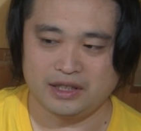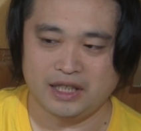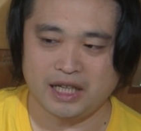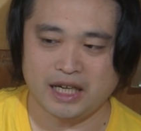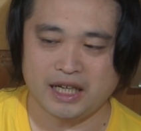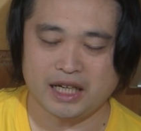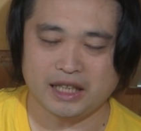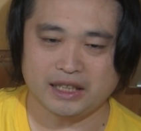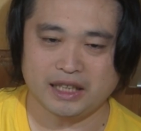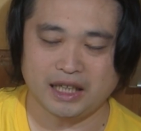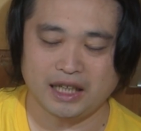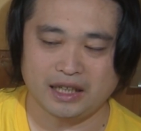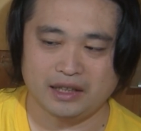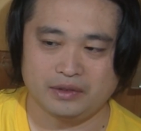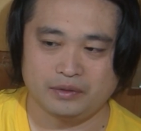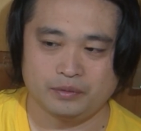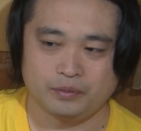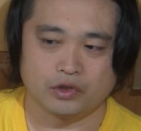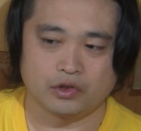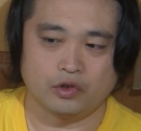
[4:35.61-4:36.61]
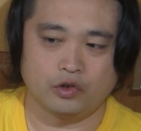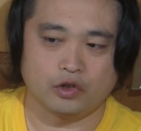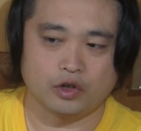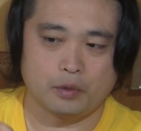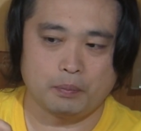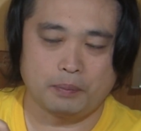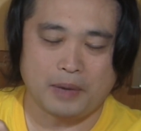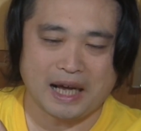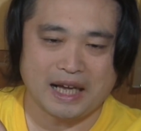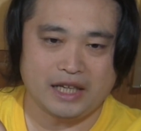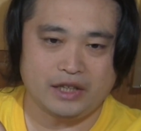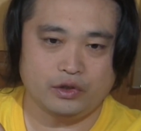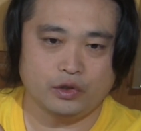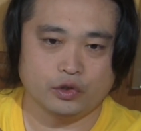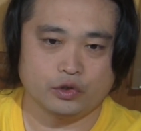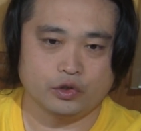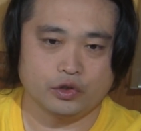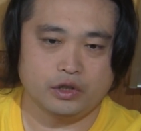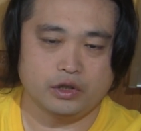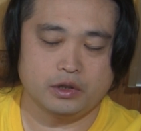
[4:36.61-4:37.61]
やり方、ここの
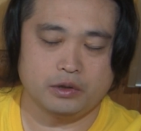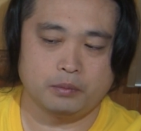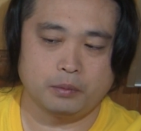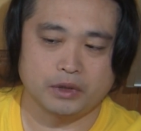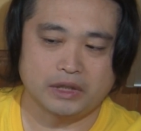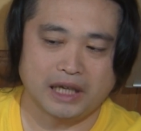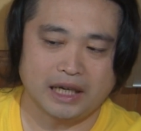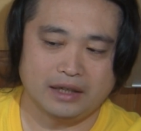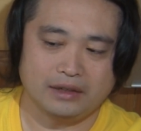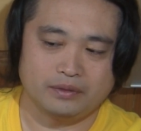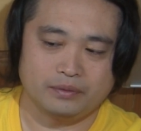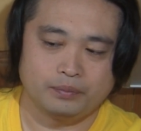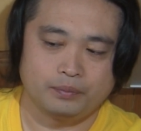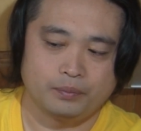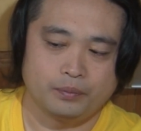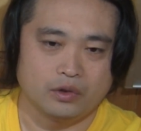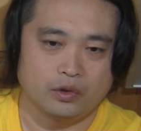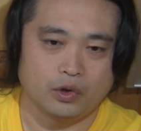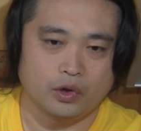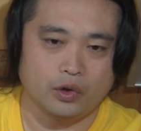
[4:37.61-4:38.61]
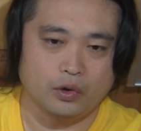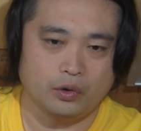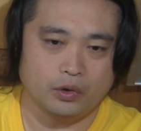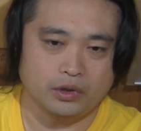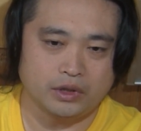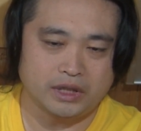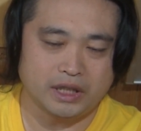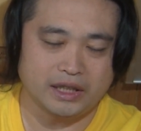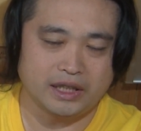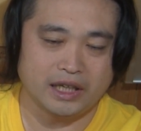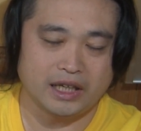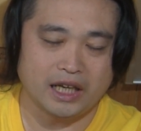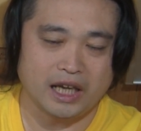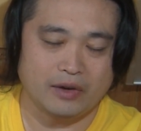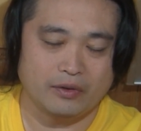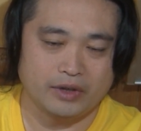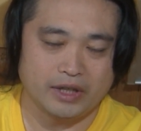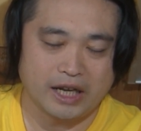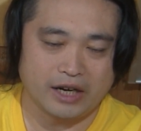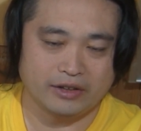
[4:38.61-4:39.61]
バインドというボタン、これを押して電
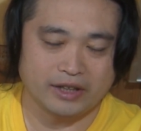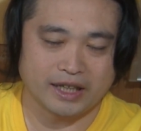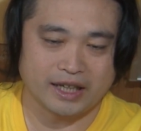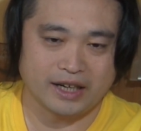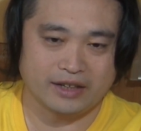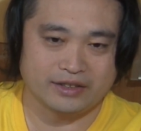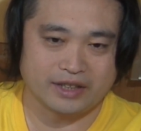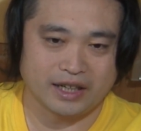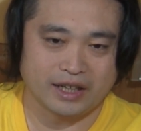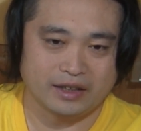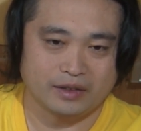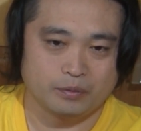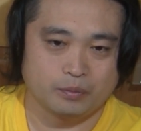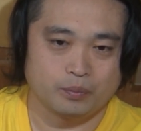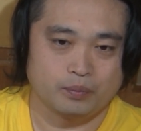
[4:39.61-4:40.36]
源を入れるだけですね。